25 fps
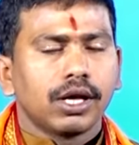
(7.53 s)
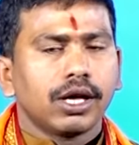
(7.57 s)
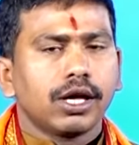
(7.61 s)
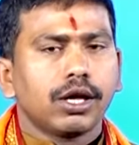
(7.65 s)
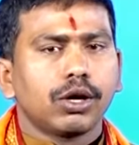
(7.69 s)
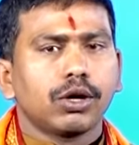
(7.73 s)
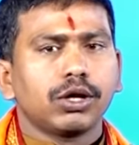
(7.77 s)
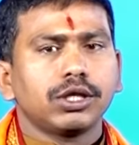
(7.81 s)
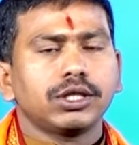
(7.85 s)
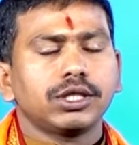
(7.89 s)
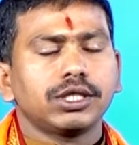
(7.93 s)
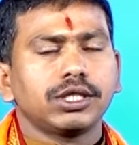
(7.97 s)

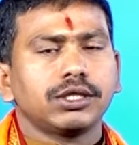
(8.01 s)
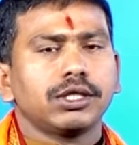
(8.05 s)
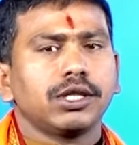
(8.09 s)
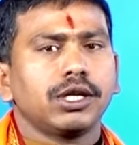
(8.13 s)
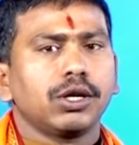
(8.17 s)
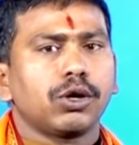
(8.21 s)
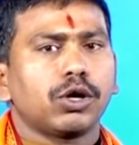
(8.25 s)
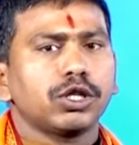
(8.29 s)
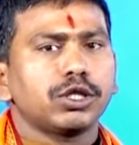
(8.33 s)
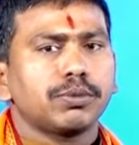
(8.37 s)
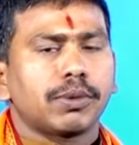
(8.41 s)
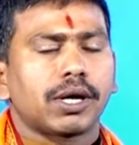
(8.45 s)
ఈరోజు
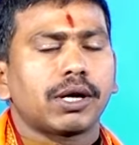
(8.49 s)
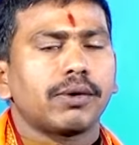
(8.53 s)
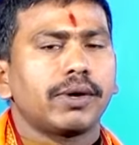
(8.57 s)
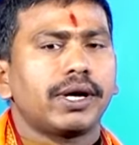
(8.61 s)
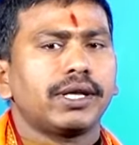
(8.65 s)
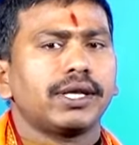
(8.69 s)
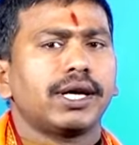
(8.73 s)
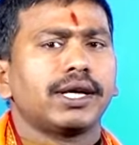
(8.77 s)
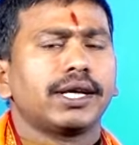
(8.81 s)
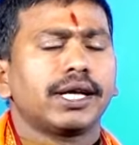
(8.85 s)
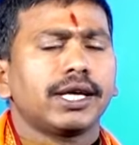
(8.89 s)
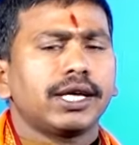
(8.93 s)
ఈరోజు మనం
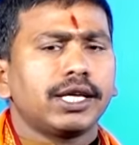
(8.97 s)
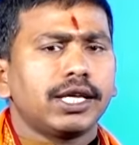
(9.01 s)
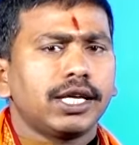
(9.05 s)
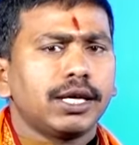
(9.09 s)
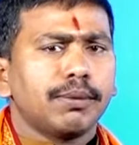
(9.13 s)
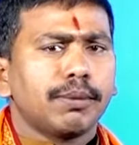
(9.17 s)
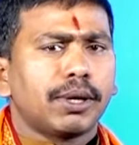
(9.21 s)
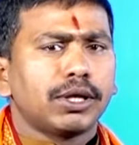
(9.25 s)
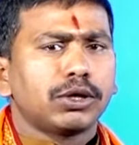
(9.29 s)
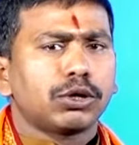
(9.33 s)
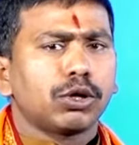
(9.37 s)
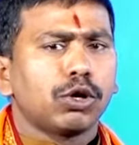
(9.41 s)
ఏంటంటే ఈ
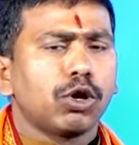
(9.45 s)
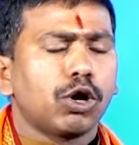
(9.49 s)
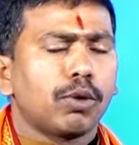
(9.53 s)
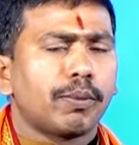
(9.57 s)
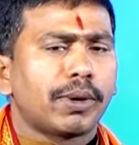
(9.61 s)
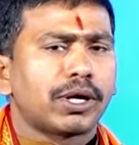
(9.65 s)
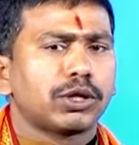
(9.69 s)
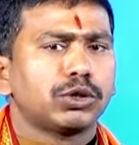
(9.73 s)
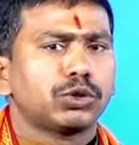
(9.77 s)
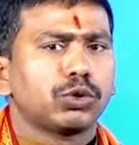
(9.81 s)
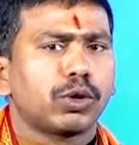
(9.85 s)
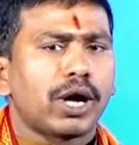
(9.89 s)
మంత్లో
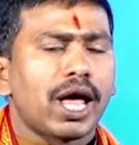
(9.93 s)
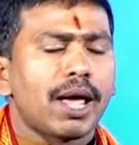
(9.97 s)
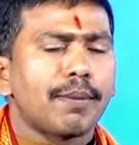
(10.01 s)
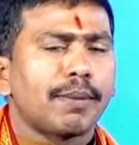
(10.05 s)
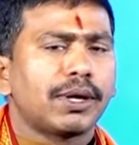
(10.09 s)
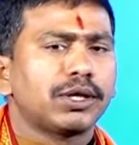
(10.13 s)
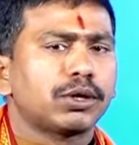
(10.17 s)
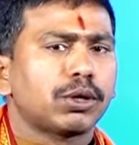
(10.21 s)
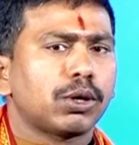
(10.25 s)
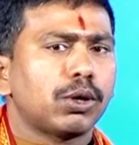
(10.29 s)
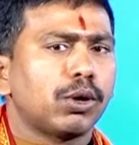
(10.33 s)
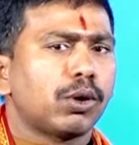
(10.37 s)
మన జులై
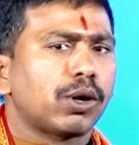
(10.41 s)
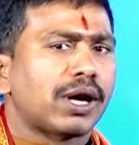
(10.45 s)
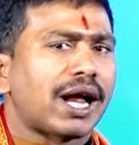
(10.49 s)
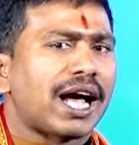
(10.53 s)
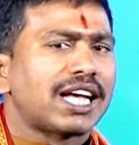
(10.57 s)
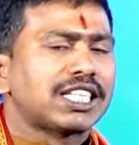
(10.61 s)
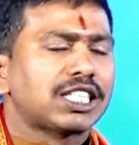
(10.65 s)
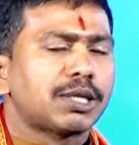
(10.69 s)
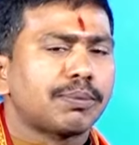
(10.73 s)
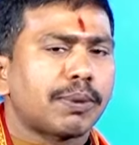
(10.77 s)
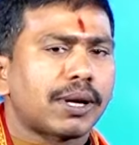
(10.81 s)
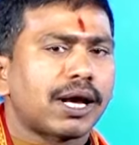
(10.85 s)
మంత్లో
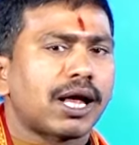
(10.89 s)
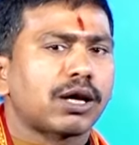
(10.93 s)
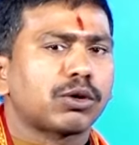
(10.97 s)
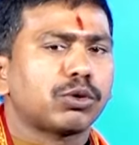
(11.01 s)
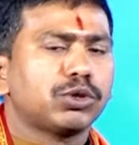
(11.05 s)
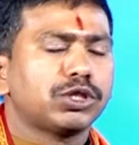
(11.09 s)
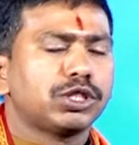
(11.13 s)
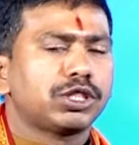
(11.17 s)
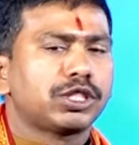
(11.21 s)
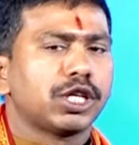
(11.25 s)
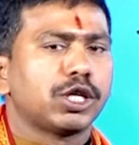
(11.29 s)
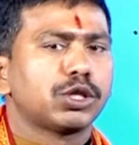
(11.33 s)
రాశి ఫలాల
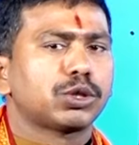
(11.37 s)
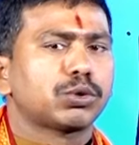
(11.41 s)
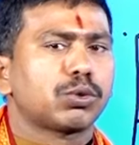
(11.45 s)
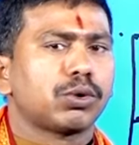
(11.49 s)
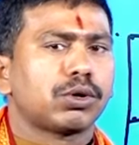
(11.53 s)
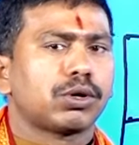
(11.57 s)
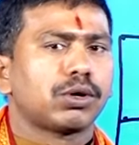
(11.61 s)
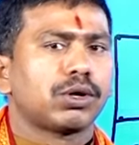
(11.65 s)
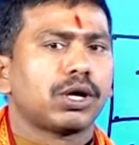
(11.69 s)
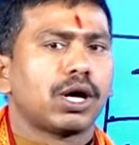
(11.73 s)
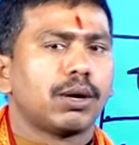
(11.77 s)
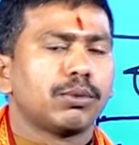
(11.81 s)
గురించి
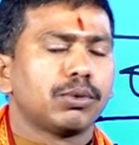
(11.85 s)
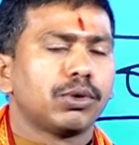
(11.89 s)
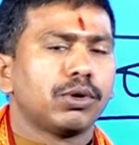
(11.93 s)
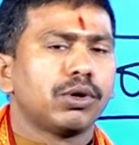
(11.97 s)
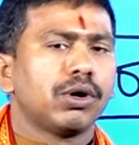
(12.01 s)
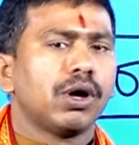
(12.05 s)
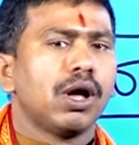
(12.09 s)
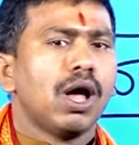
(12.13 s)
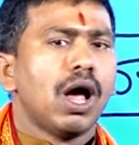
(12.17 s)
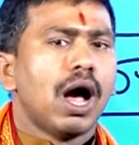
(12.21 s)
తెలుసుకుంటున్నాము